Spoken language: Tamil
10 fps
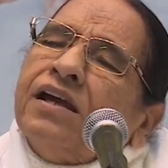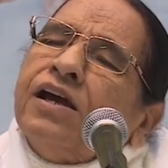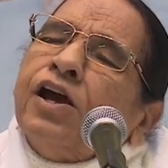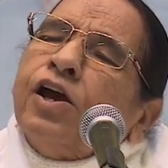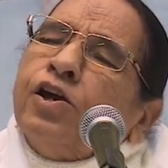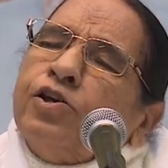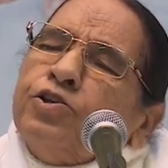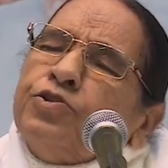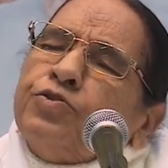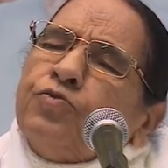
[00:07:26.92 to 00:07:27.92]
அதன் மீது
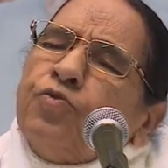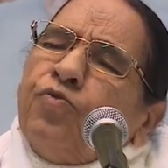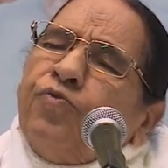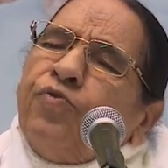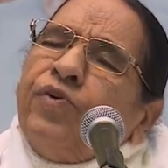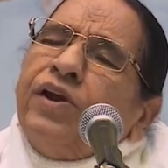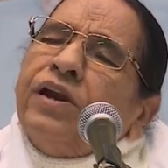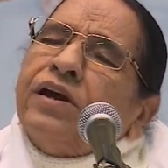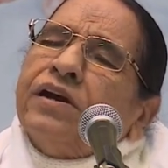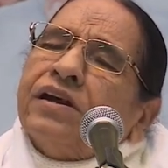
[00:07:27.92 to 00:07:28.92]

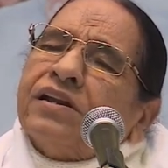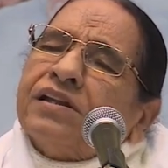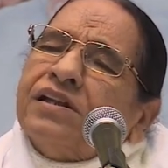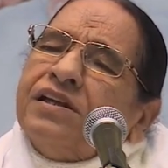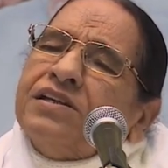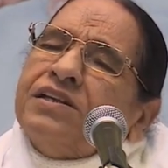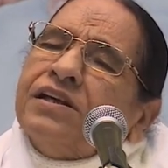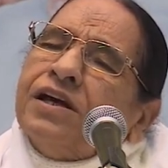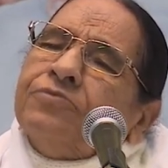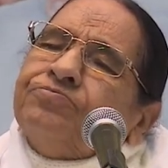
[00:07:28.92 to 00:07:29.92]
சில டிராயிங்கை
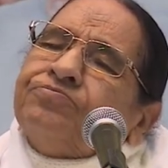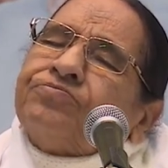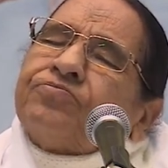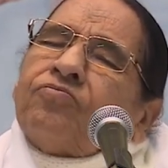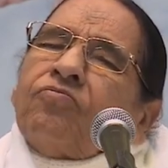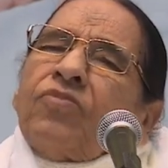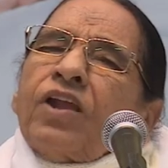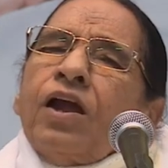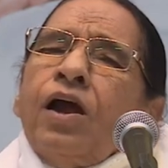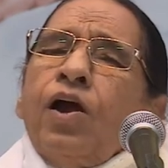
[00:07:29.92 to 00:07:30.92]
வரைந்து
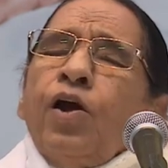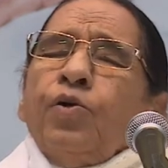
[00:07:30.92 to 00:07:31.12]
விட்டார்கள்